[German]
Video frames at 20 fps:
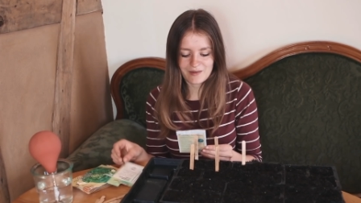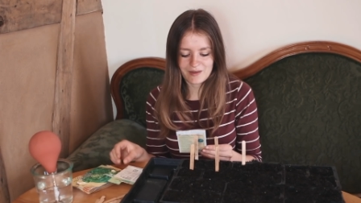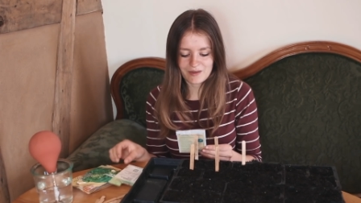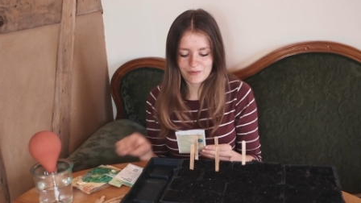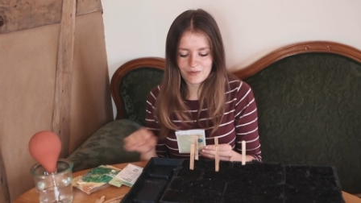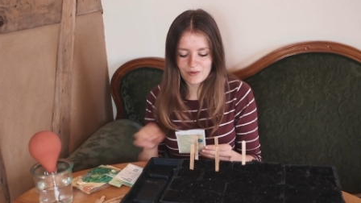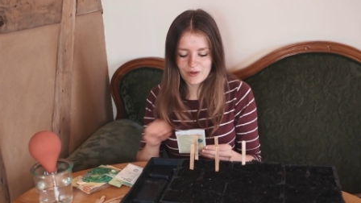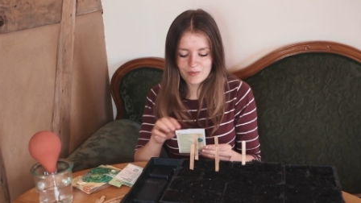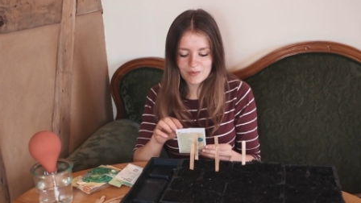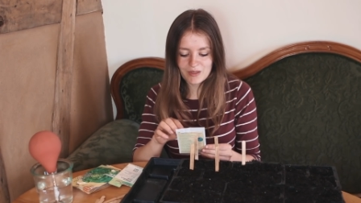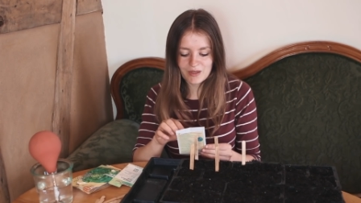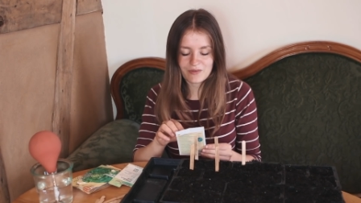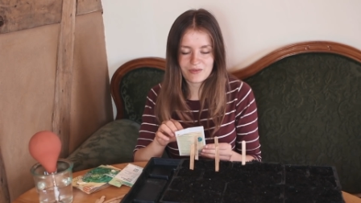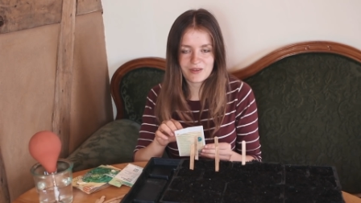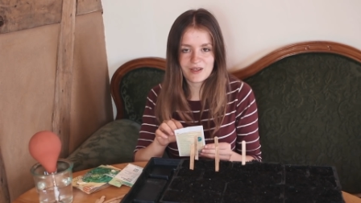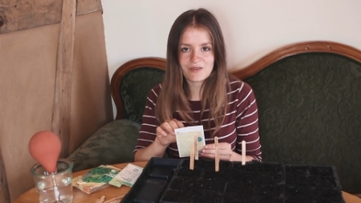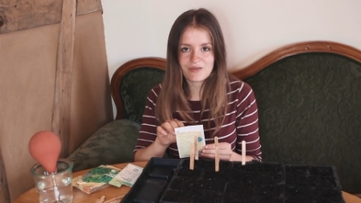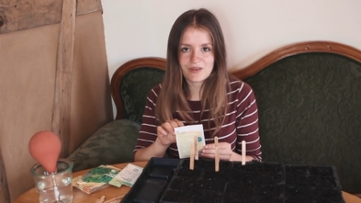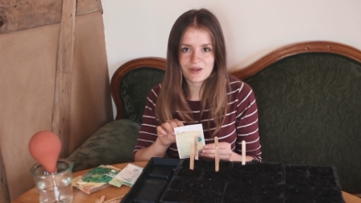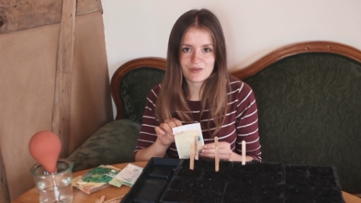Aber ich freue mich auf
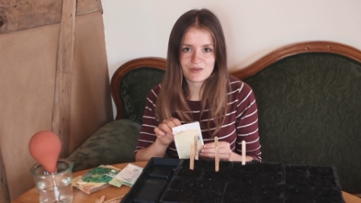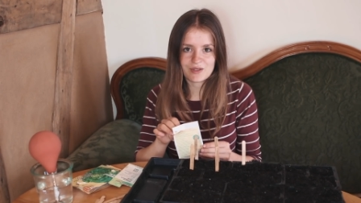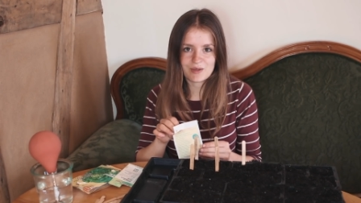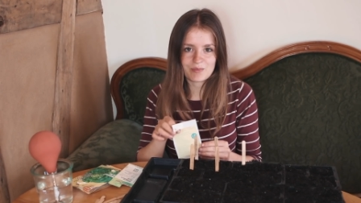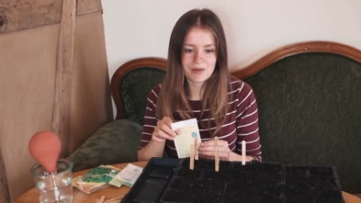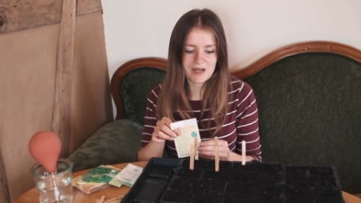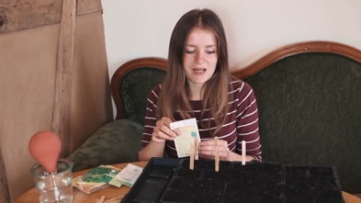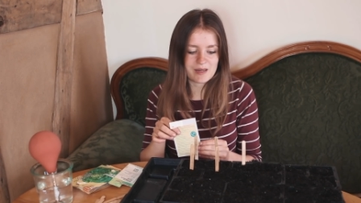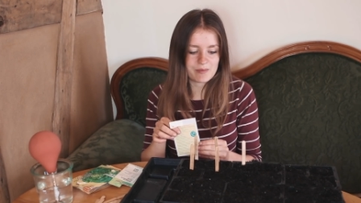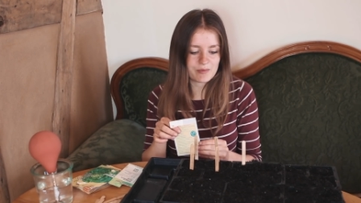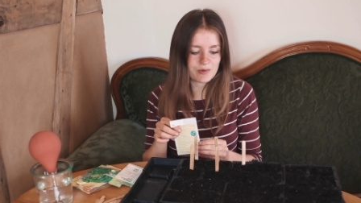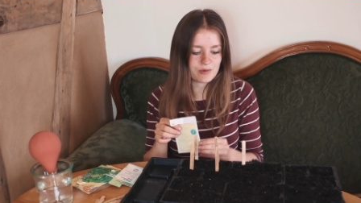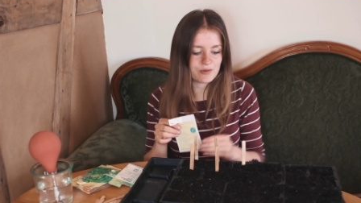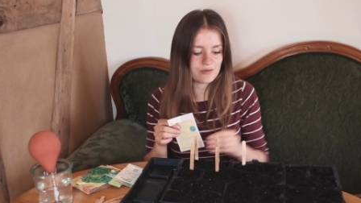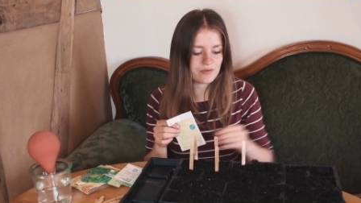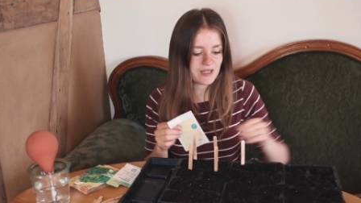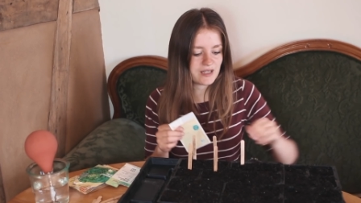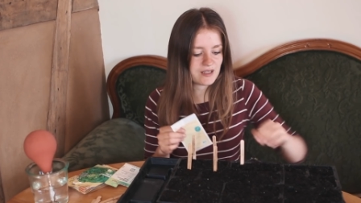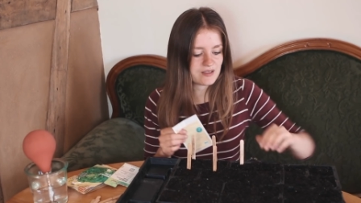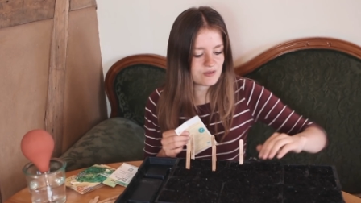jeden Fall auf den
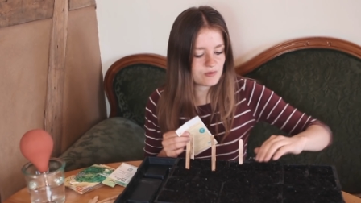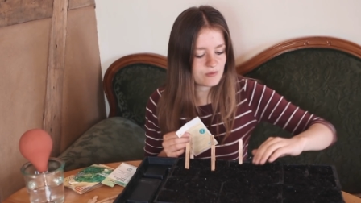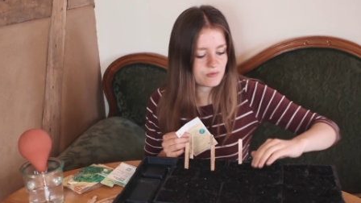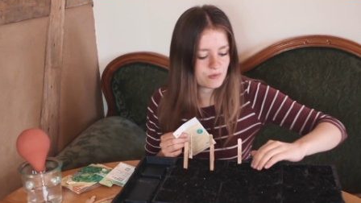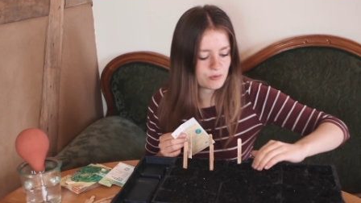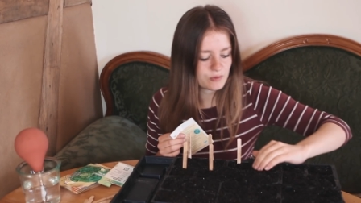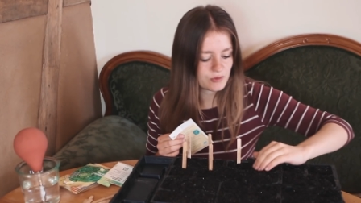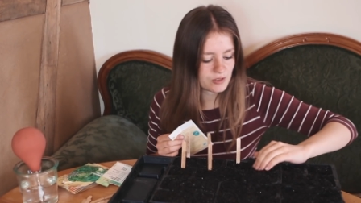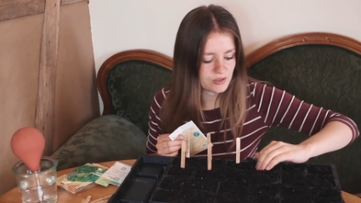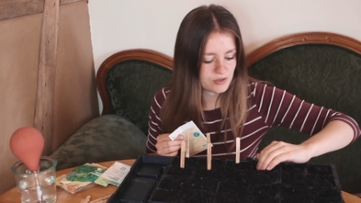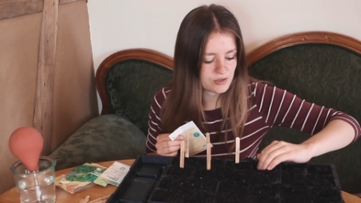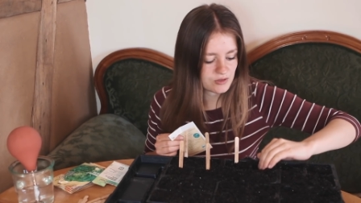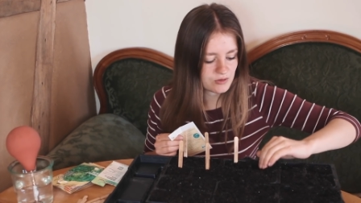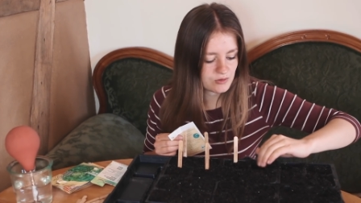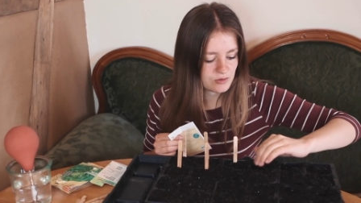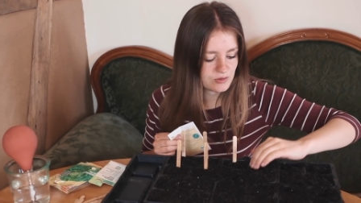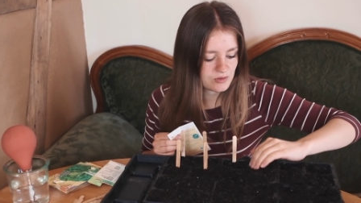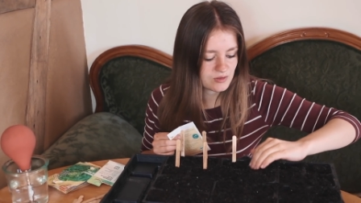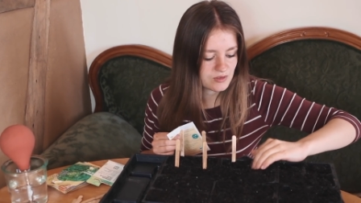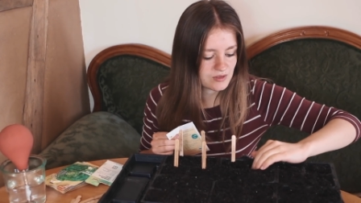Palmkohl, weil der so
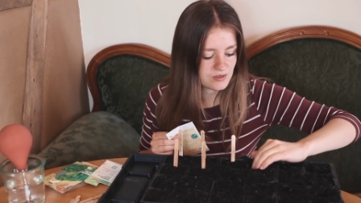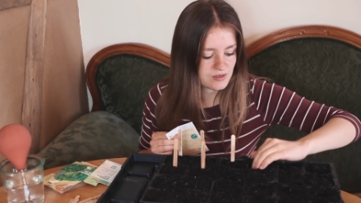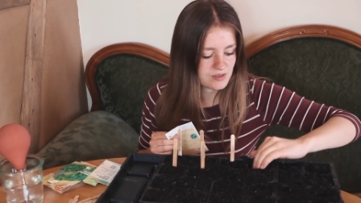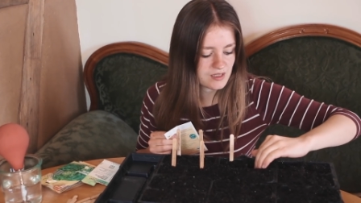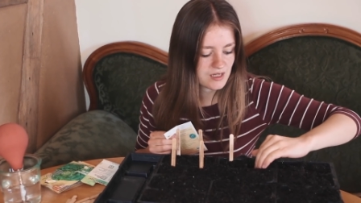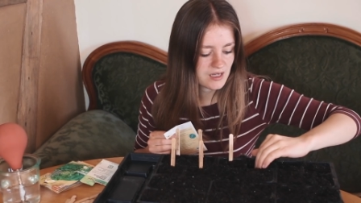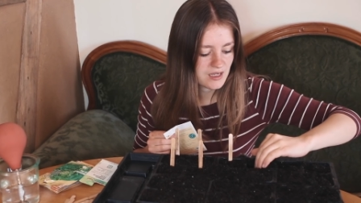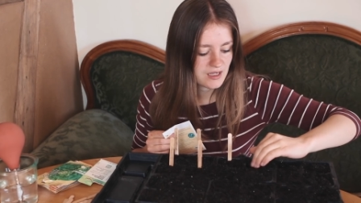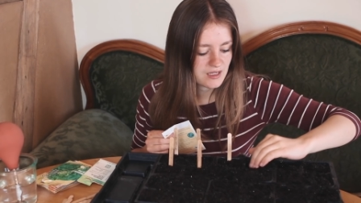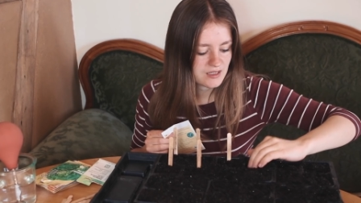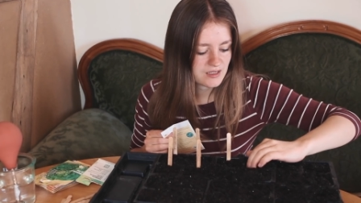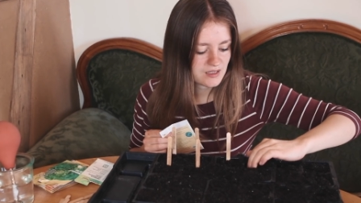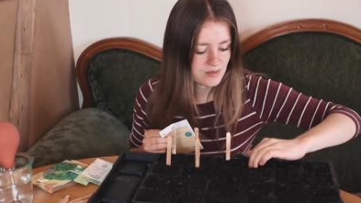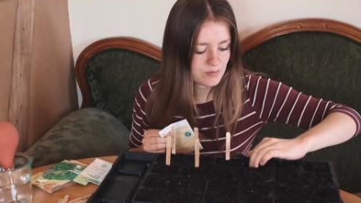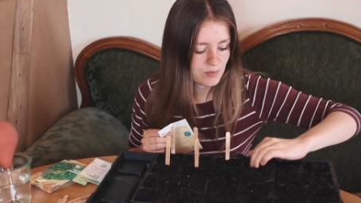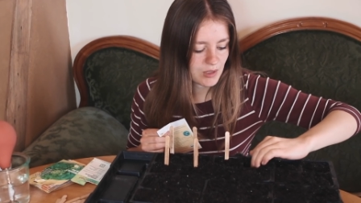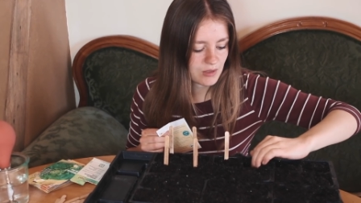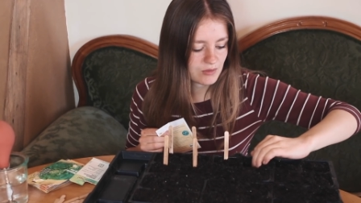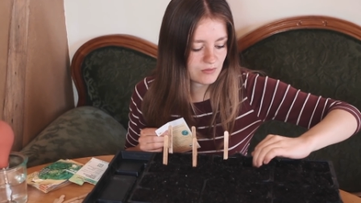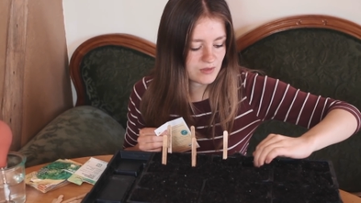wunderschön ist. Da
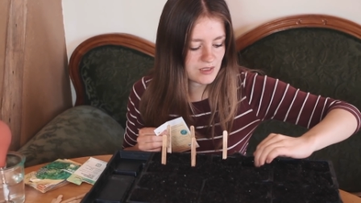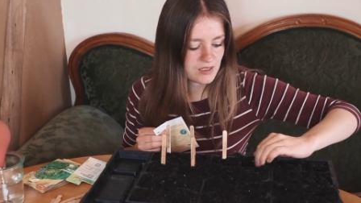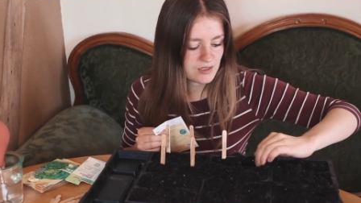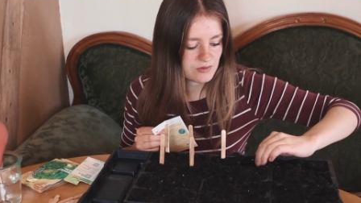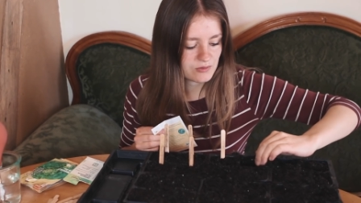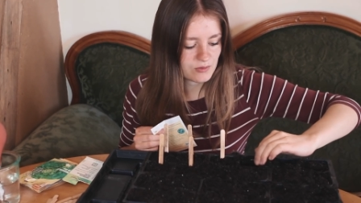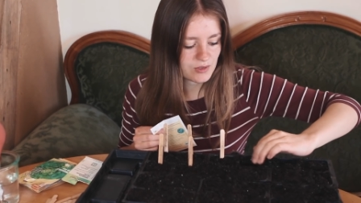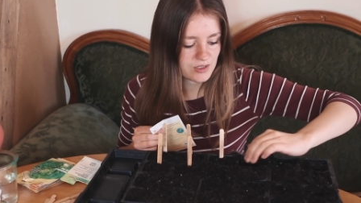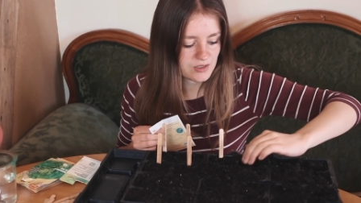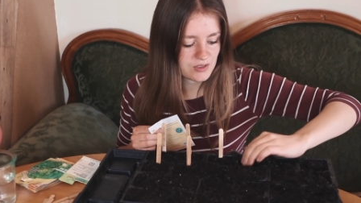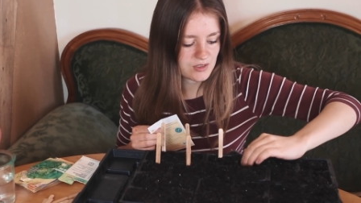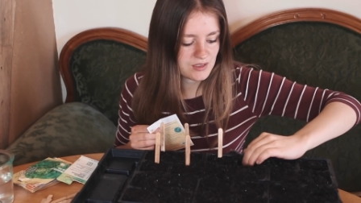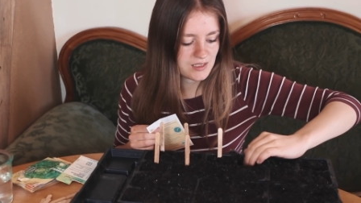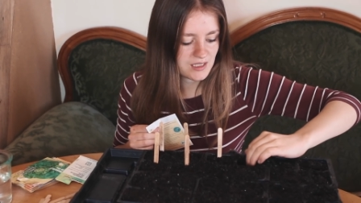bauen wir die Sorte